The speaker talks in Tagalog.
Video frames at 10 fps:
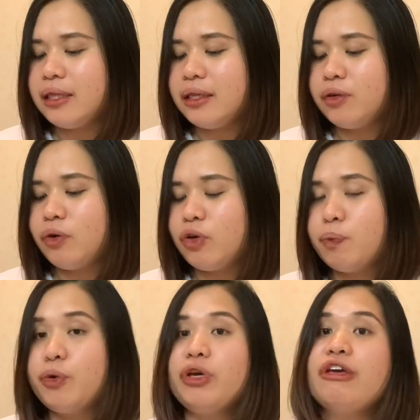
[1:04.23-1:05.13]
kung ano
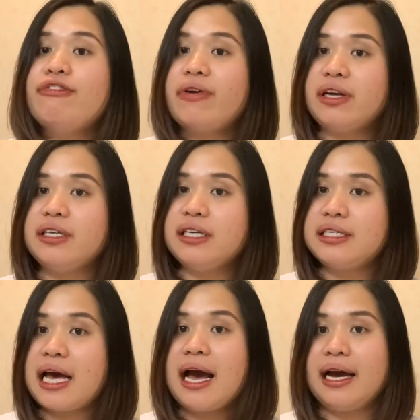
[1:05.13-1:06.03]
po yung effect niya
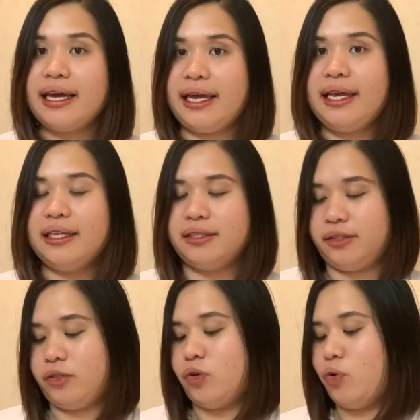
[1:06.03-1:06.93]
sa akin.
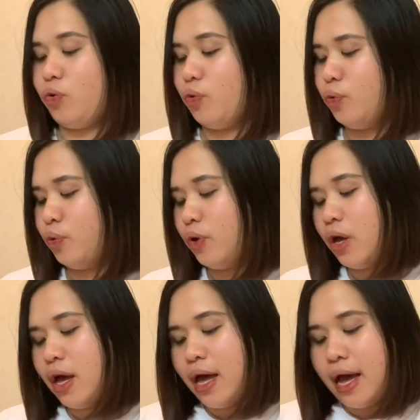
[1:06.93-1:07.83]
So,
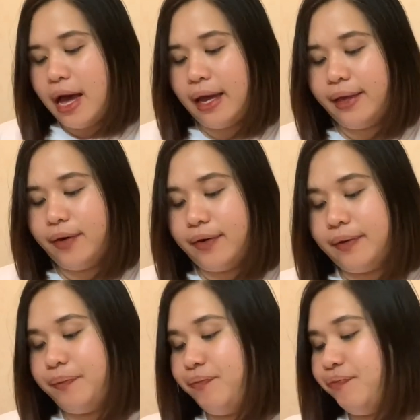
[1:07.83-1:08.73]
ayun.